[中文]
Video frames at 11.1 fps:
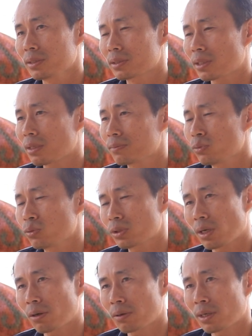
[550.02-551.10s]
像木
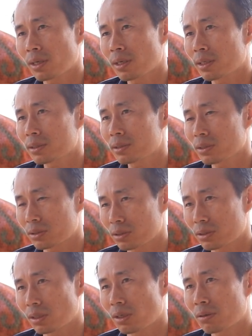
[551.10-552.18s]
雕啦，像
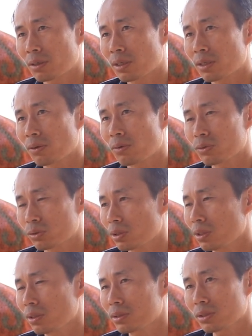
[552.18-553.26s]
石雕啊，我觉得
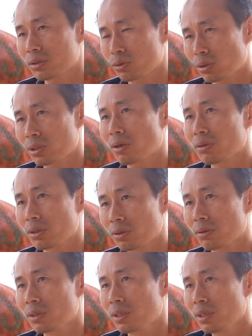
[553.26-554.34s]
像砖雕也
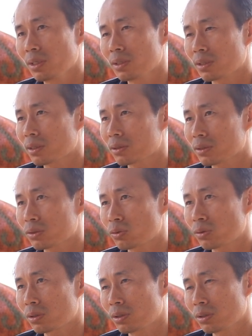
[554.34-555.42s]
有。那只是
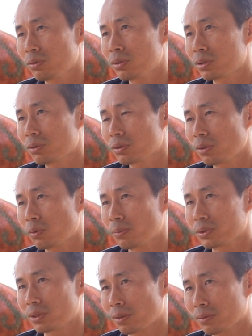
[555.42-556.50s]
说一个因缘机会，我
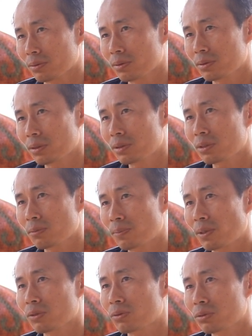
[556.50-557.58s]
们想这些这么
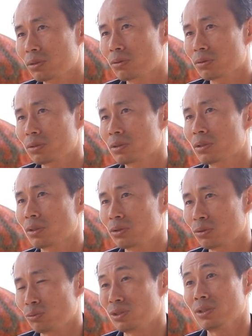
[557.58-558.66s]
漂亮的东西，都是一些有
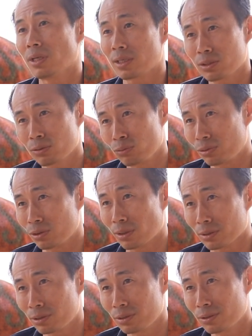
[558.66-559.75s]
钱人在讲有钱
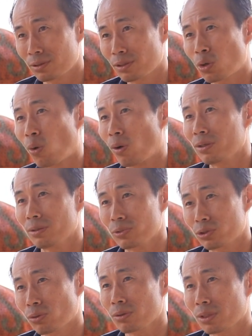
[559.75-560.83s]
人去看欣
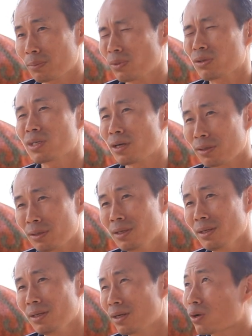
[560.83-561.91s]
赏，咱无采，
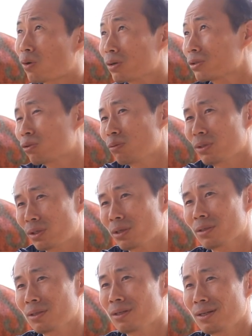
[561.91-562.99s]
挂在厝尾
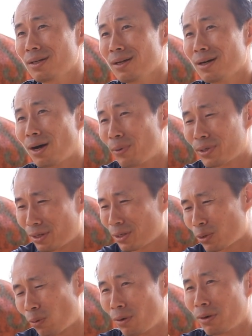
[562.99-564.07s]
顶，无起来看，